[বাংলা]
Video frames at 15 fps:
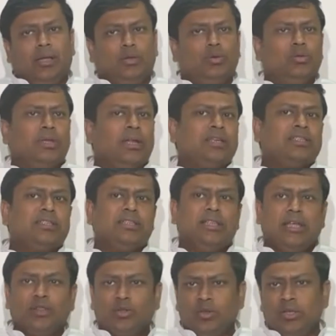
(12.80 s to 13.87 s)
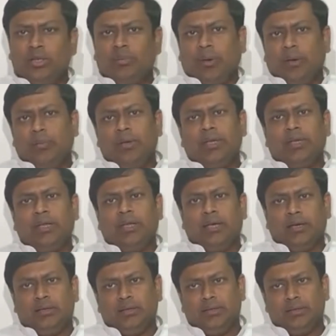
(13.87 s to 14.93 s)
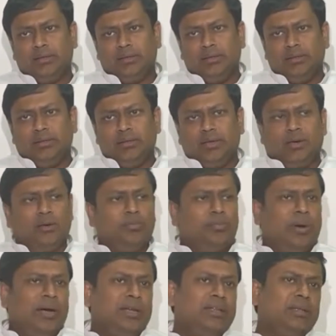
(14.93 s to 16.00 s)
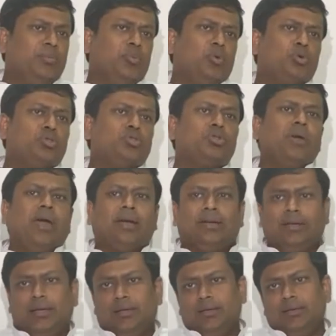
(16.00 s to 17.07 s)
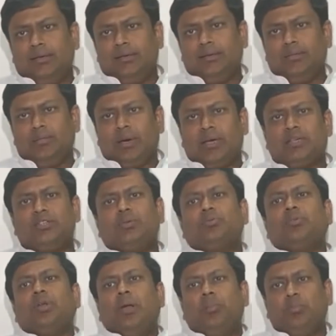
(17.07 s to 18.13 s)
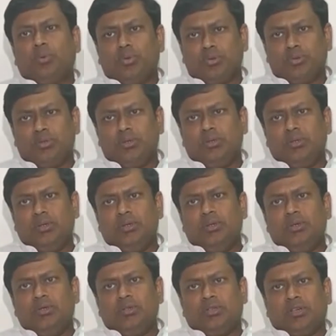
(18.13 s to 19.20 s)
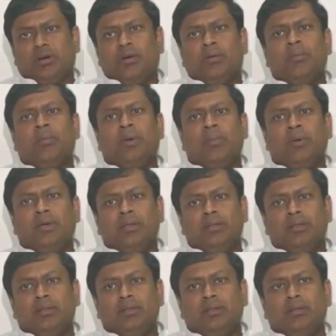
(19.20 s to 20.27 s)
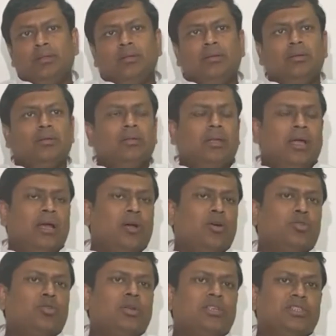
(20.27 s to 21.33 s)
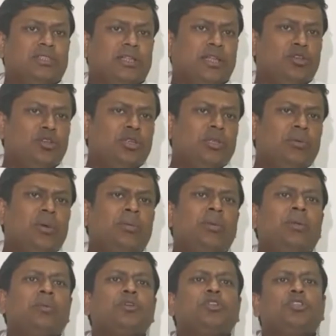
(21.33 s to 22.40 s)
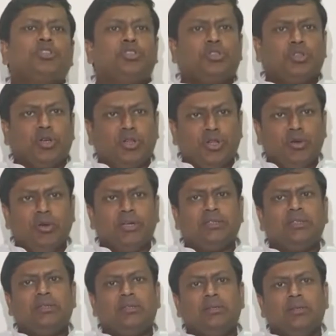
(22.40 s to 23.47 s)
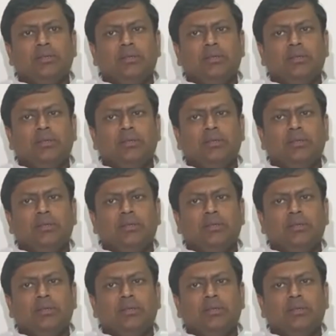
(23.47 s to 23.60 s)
আদৌ তারা সিদ্ধান্ত নিতে পারবেন কি না কারণ পার্টিতে পোস্ট তো একটাই বাকি সব তো ল্যাম্প পোস্ট স্বাভাবিকভাবে তারা কতটা সিদ্ধান্ত নিতে পারবেন আমার যথেষ্ট সন্দেহ আছে